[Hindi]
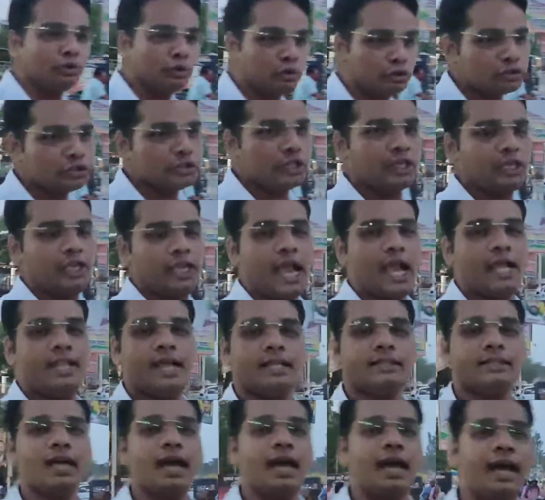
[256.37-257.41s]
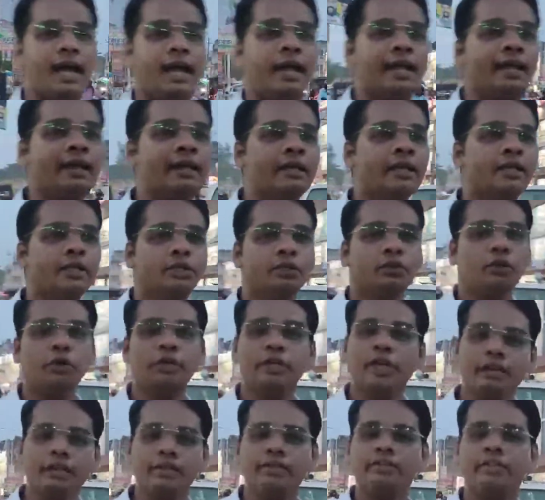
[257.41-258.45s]
को दुरुस्त किया जाता है
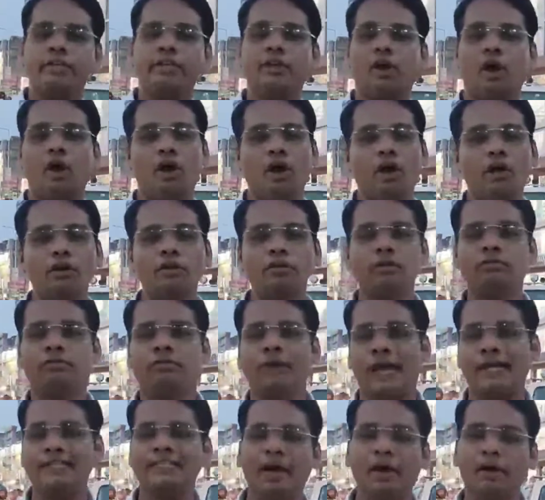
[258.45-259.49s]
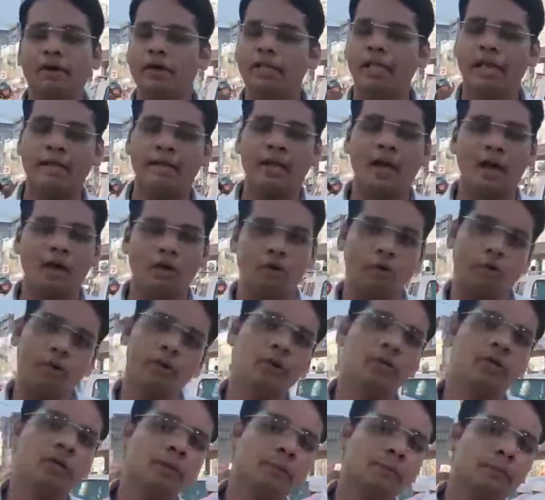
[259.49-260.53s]
तो ये किसी और को फ़ायदा हो या ना हो
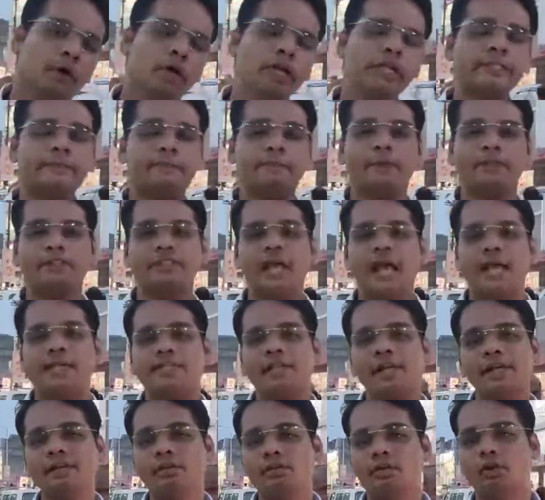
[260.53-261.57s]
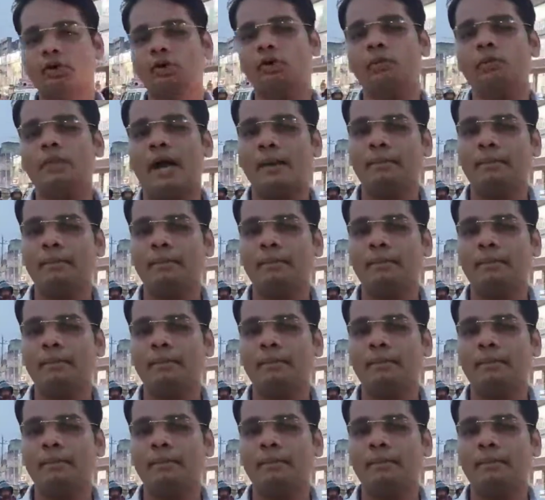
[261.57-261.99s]
पुलिस प्रशासन को